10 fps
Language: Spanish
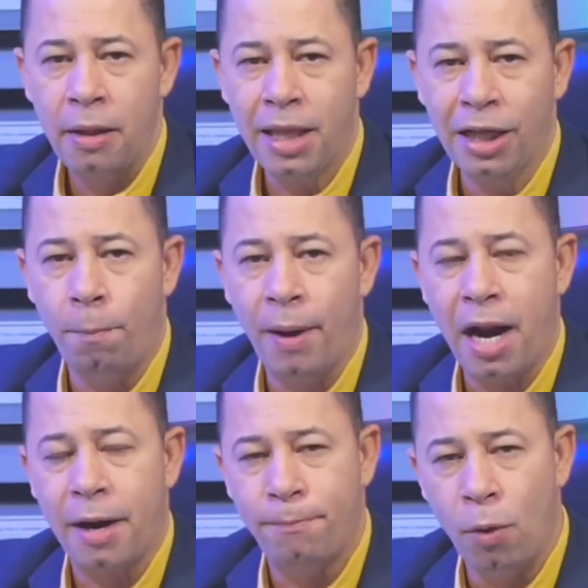tanto
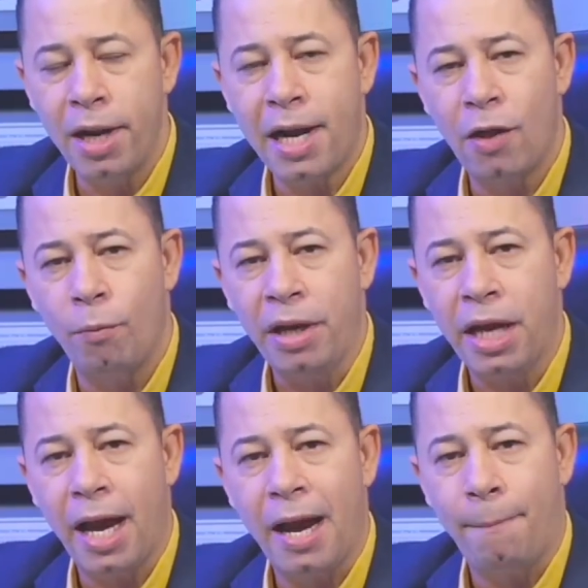para República
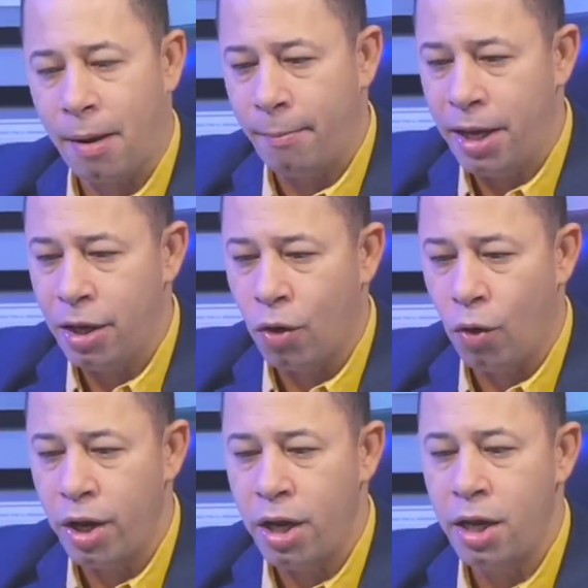Dominicana, para
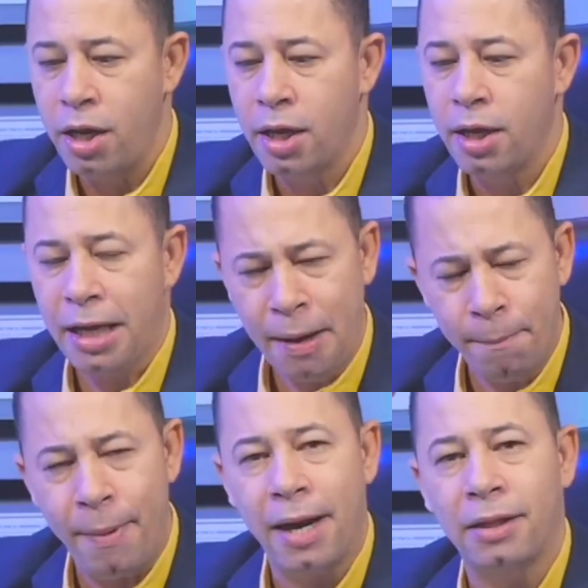México y
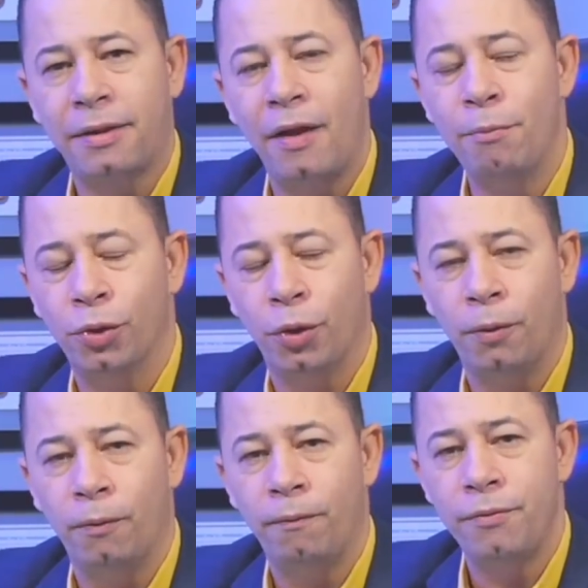gran parte del mundo.